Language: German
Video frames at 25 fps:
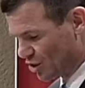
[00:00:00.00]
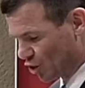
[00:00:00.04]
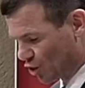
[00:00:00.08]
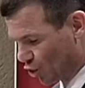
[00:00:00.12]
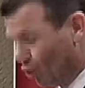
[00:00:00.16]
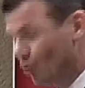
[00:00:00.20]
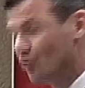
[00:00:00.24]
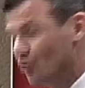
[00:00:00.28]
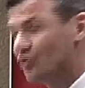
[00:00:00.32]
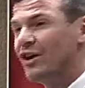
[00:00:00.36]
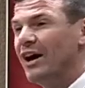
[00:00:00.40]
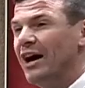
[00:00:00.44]

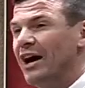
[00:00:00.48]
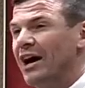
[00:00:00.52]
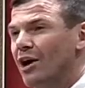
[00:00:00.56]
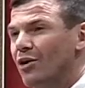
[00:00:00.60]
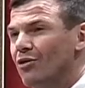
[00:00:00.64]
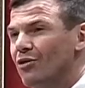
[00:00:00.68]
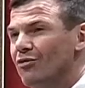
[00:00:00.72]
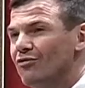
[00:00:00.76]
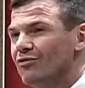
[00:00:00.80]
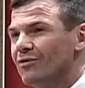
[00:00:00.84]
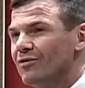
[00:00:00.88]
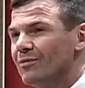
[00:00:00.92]
Tote
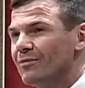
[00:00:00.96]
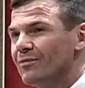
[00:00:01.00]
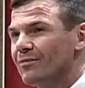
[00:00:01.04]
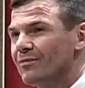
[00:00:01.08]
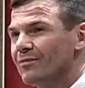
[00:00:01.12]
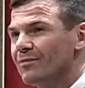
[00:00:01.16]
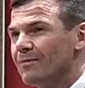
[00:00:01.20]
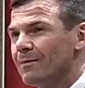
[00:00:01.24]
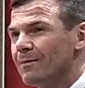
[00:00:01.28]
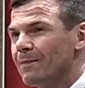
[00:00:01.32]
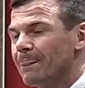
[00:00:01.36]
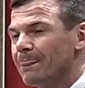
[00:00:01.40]
auf.
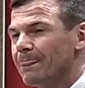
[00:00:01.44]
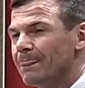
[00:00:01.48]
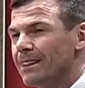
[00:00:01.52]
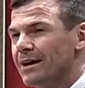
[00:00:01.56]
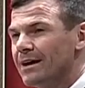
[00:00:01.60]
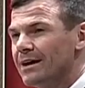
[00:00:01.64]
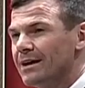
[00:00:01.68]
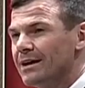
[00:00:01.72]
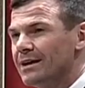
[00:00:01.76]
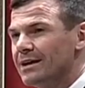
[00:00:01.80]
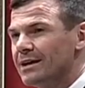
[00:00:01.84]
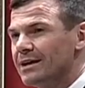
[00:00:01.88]

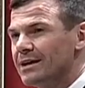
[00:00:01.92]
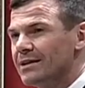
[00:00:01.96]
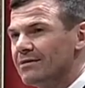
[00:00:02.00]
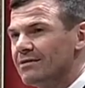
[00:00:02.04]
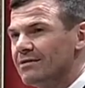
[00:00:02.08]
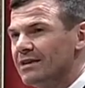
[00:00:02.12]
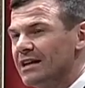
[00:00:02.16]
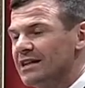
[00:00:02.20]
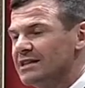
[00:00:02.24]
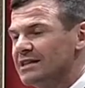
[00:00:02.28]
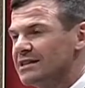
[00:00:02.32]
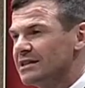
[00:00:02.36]

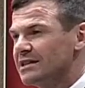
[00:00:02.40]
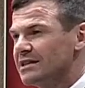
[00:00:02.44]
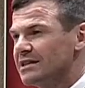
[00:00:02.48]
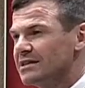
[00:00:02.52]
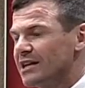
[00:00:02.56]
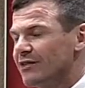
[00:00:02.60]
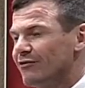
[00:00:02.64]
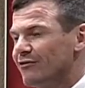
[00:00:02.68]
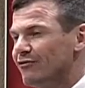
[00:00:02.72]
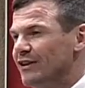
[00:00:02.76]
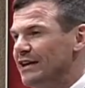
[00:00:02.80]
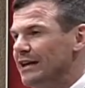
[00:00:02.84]
Wir lesen
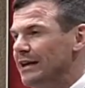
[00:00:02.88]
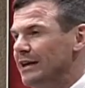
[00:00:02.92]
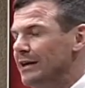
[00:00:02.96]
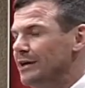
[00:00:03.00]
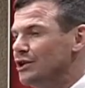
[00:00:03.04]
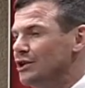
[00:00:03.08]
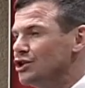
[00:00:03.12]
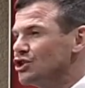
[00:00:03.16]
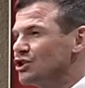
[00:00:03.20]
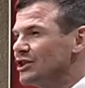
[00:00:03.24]
es an vielen